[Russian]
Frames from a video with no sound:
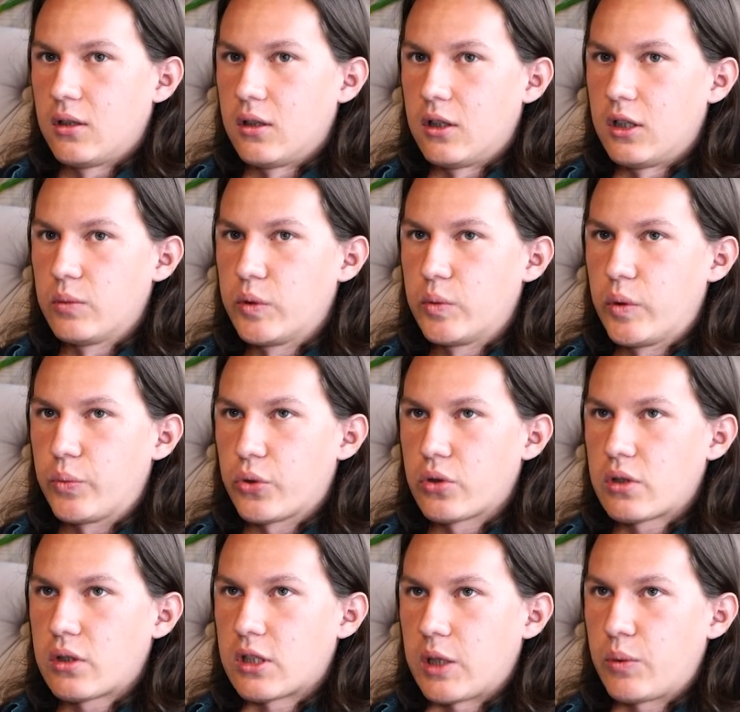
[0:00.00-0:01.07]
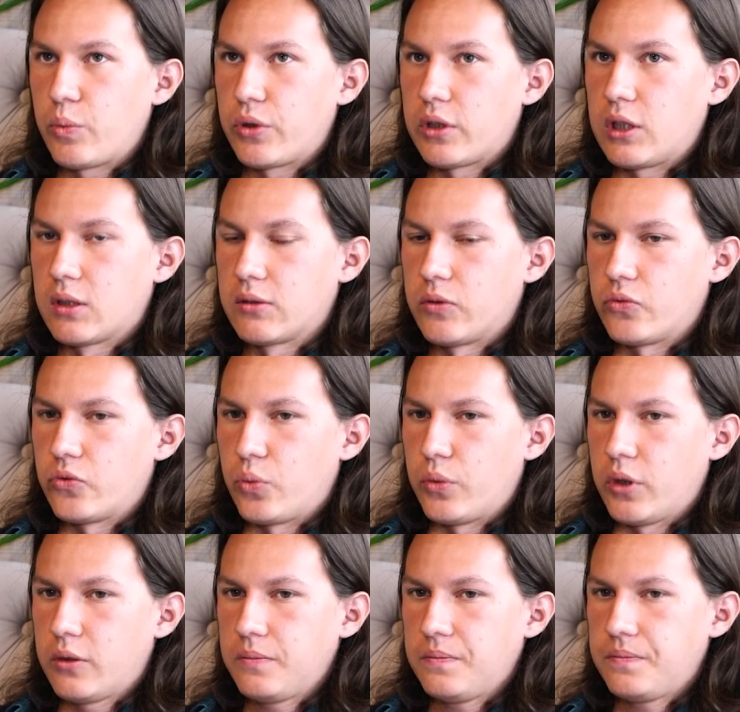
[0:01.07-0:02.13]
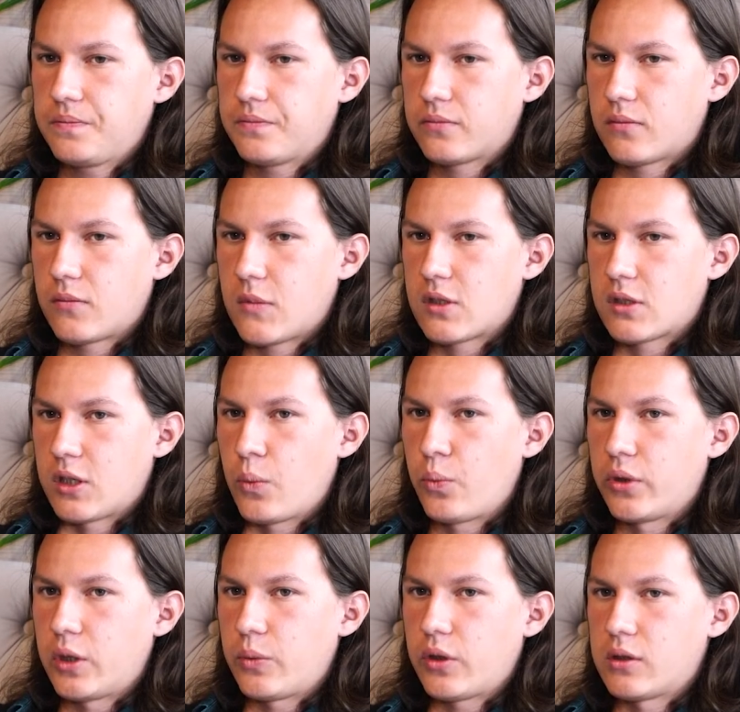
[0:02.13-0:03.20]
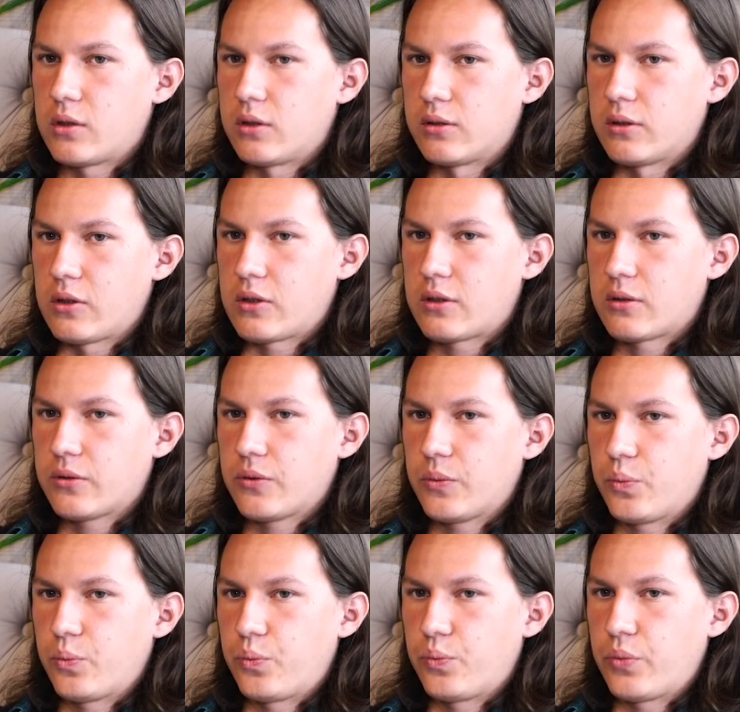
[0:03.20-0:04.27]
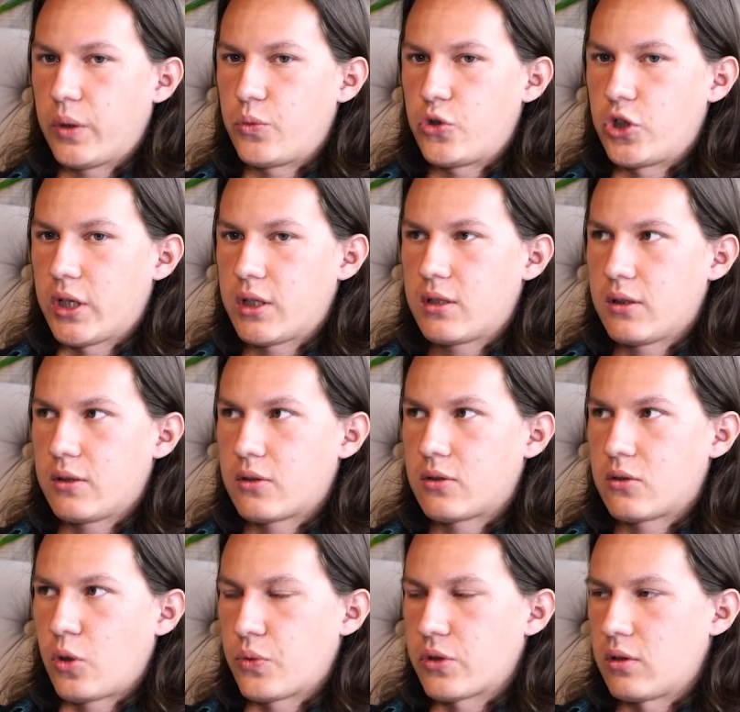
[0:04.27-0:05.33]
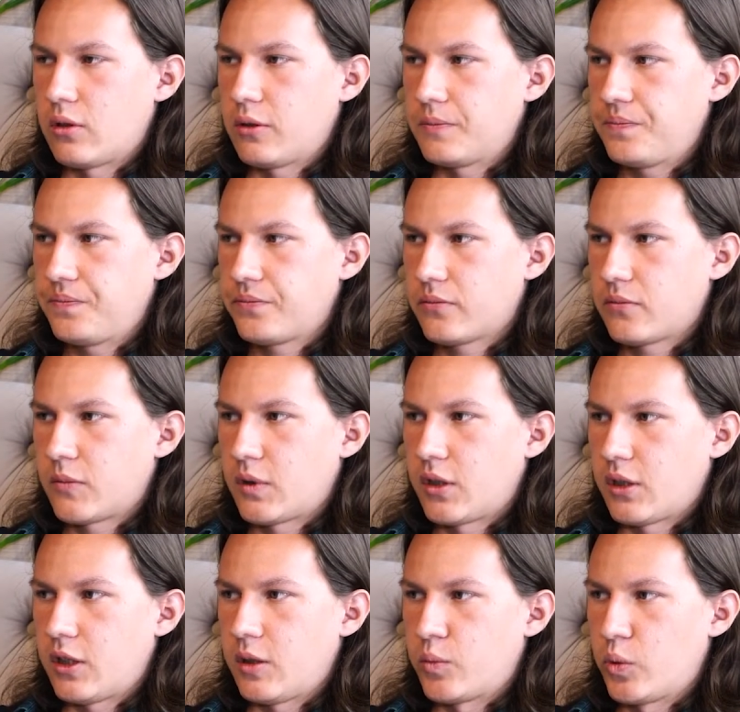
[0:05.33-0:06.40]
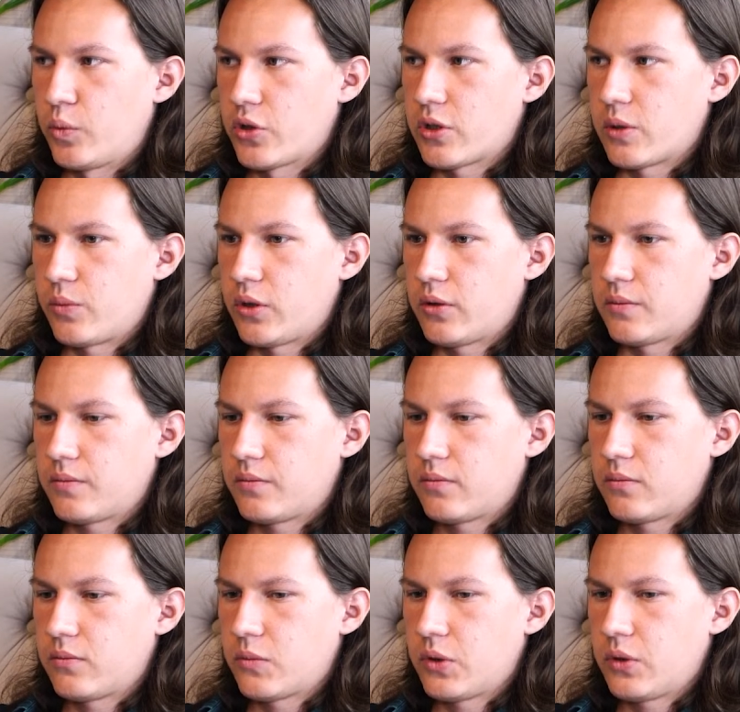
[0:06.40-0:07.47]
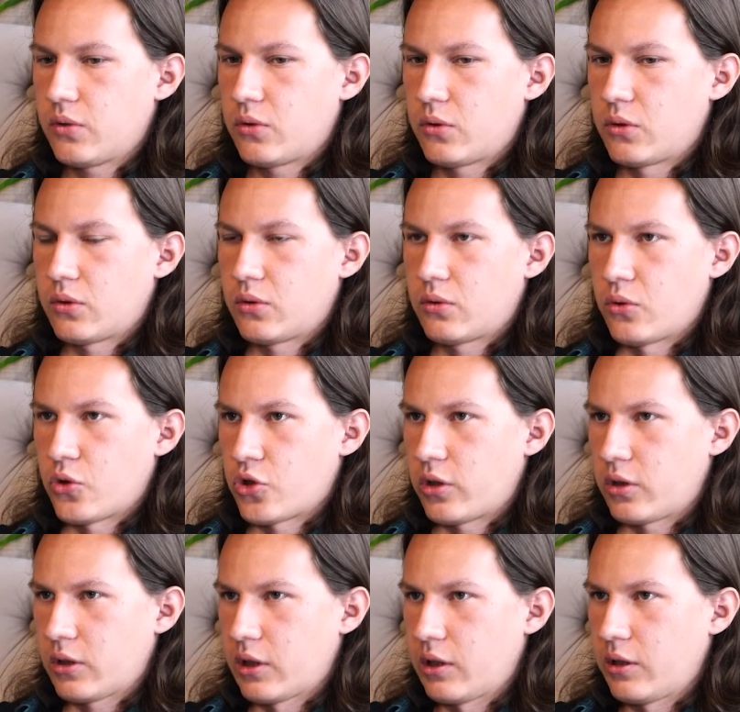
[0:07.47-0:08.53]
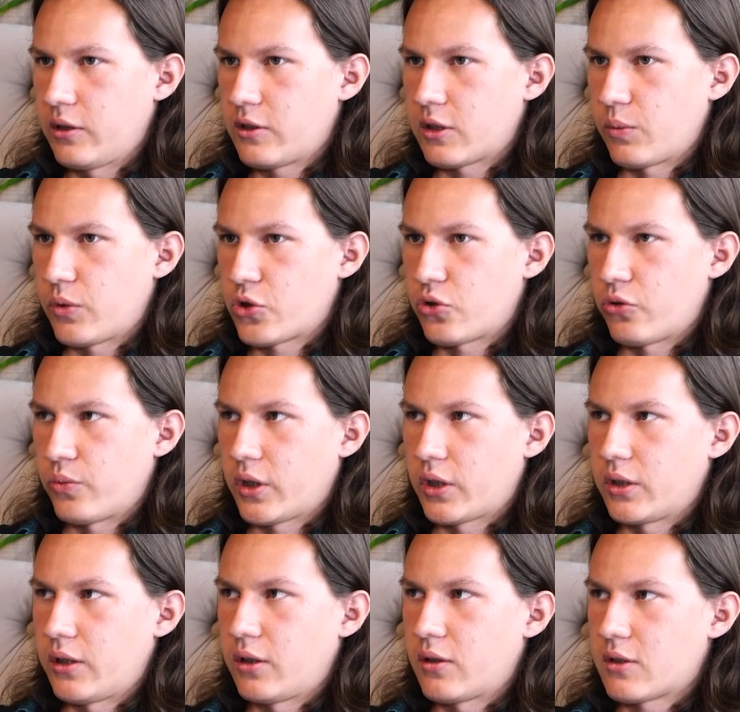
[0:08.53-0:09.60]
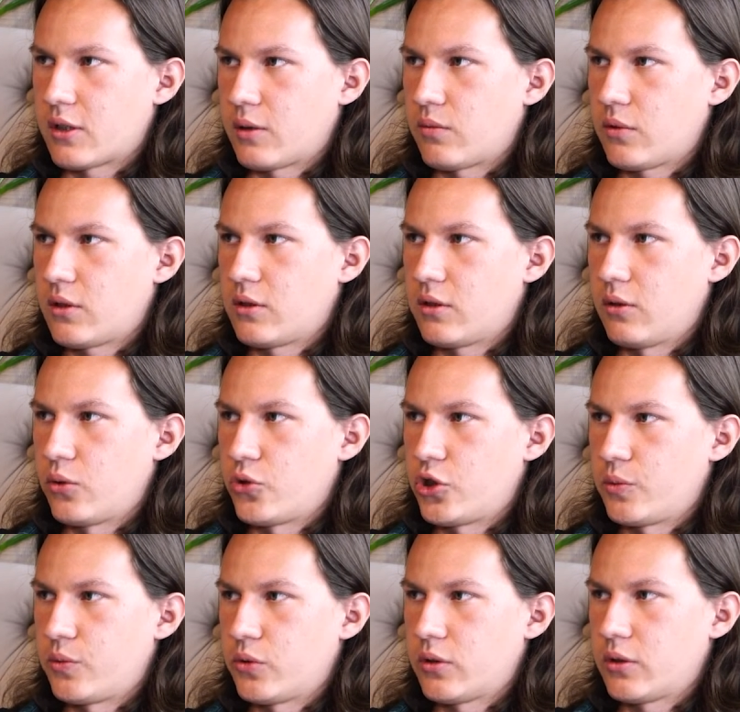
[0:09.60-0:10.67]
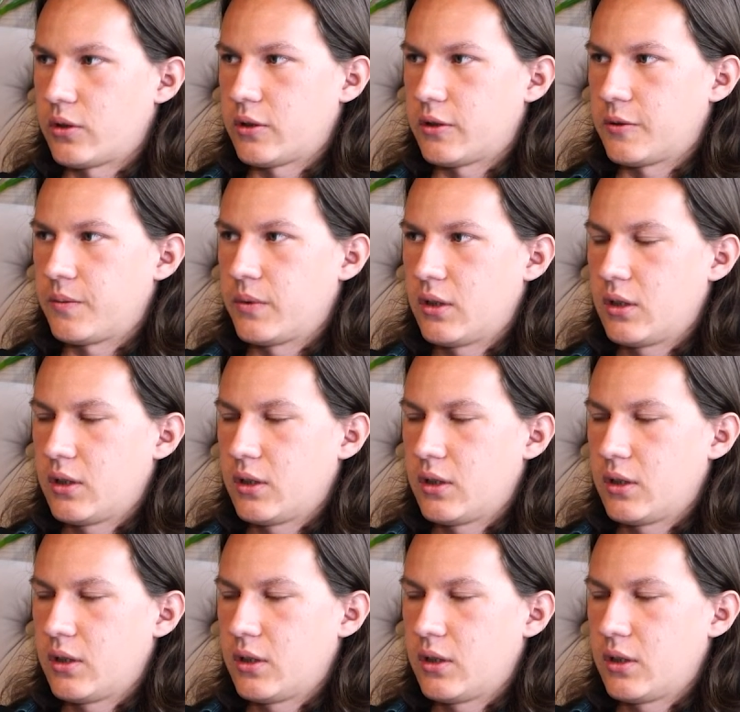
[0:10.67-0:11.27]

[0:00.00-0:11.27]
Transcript: Либо мы просто сами прикидываем в уме, с кем бы нам хотелось пообщаться. И, собственно, таким образом мы тоже открыли для себя, что в Магадане на самом-то деле очень много